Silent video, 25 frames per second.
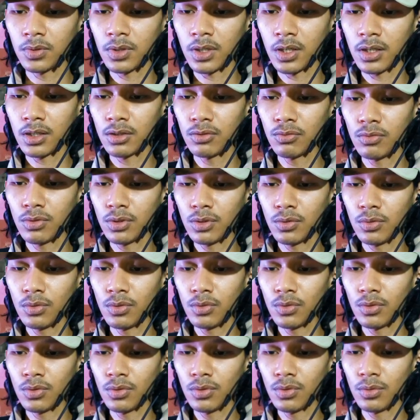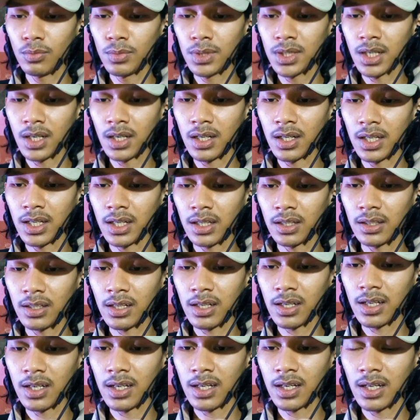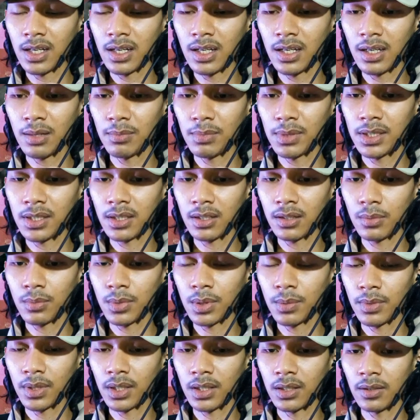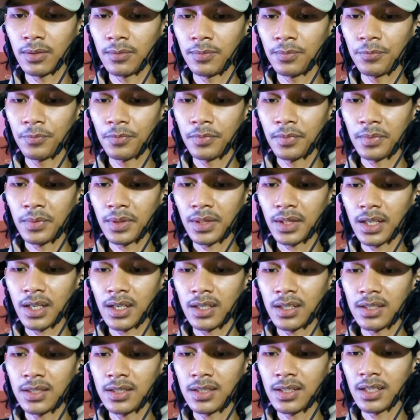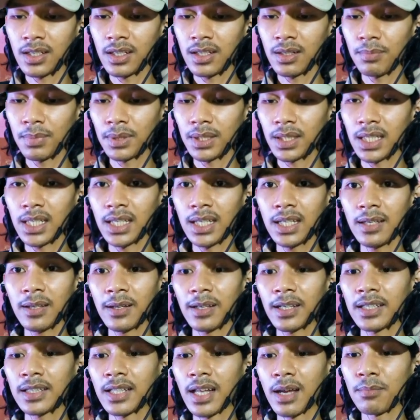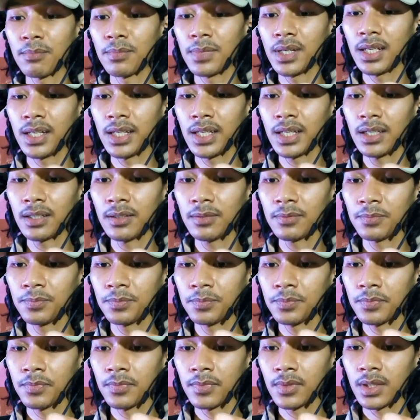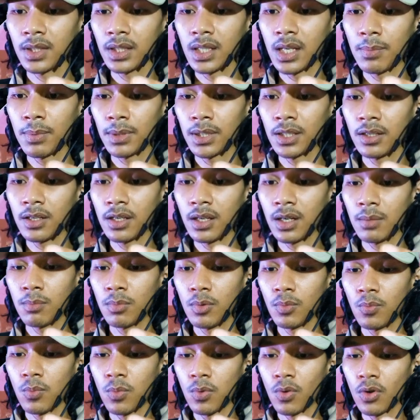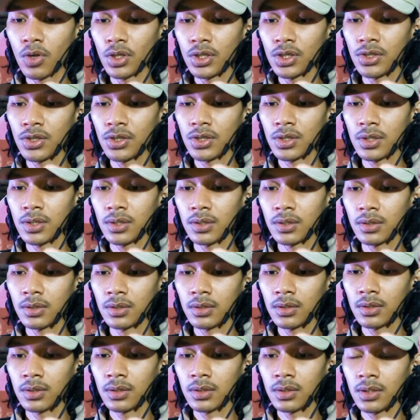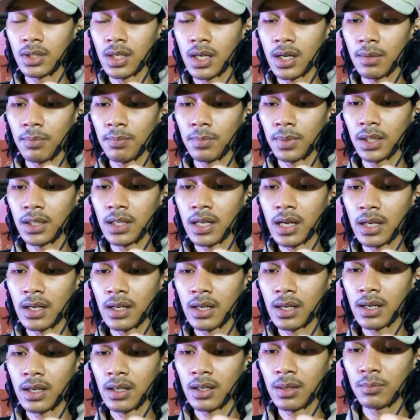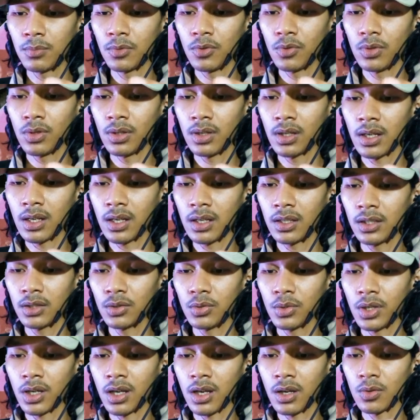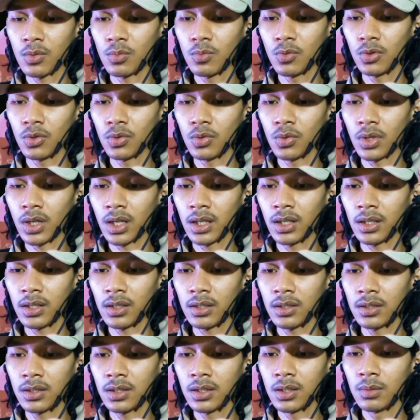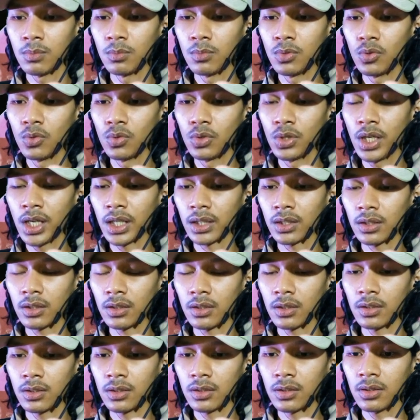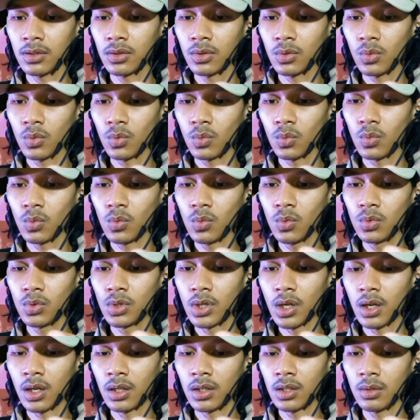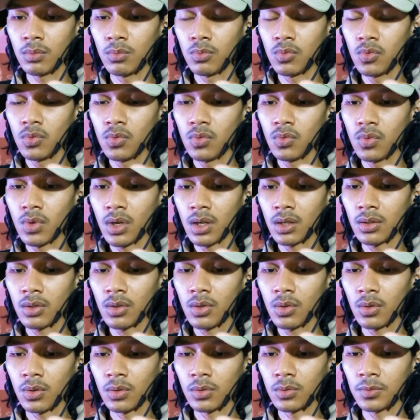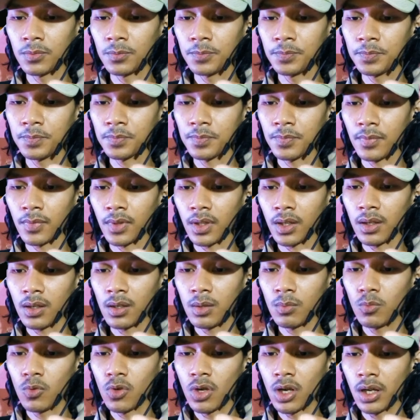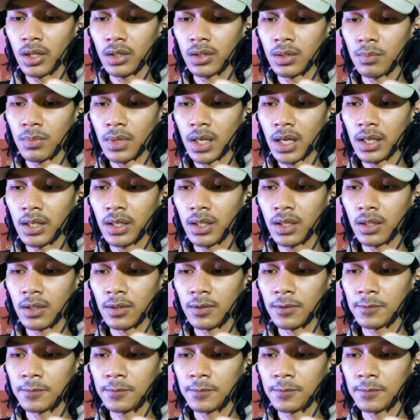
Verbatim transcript: aduh aduh, aduh, aduh, aduh bisa nggak nih nah bisa teman-teman nah di sini ada peti kita ambilin dapat 3000 poch. dapat darah alhamdulillah itu yang aku butuhkan ya blue gate uh jangan dibuang dong ya, buang item lain